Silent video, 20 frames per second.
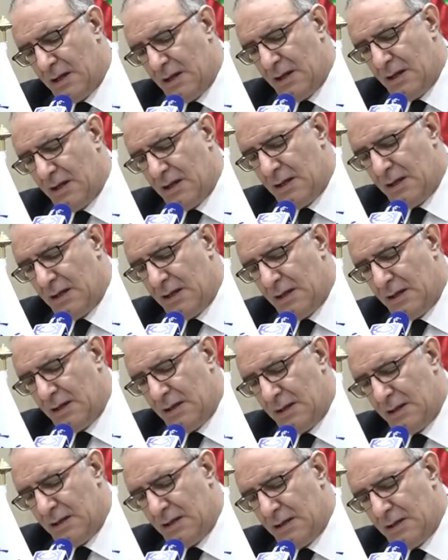
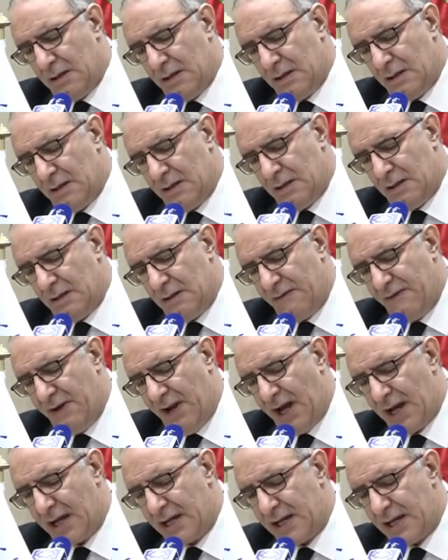آه، في
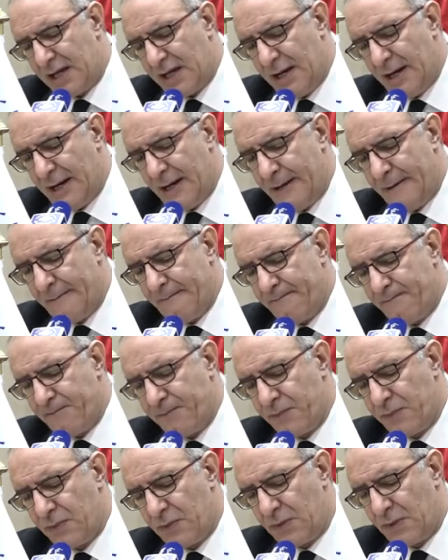الحقيقة
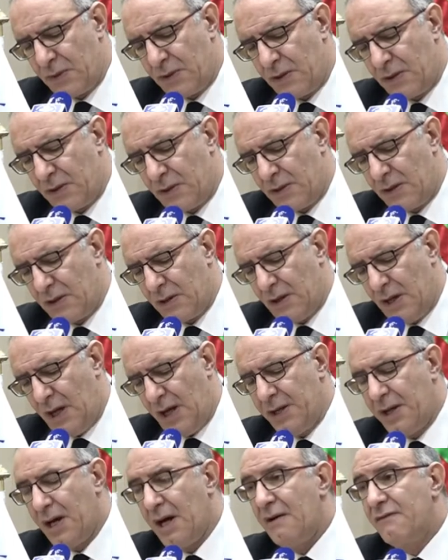
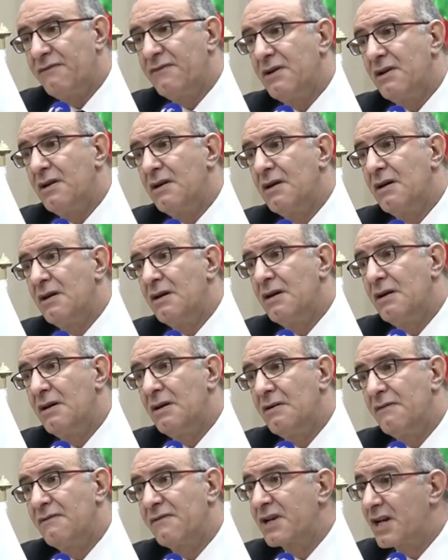احنا في
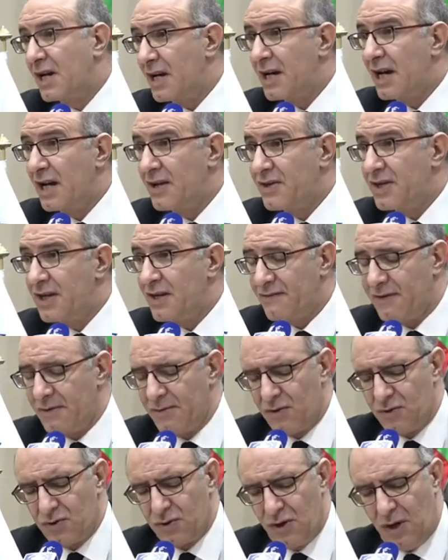فكرنا كثير في
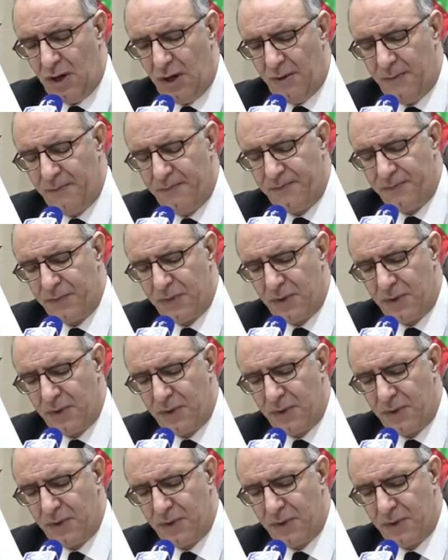الموضوع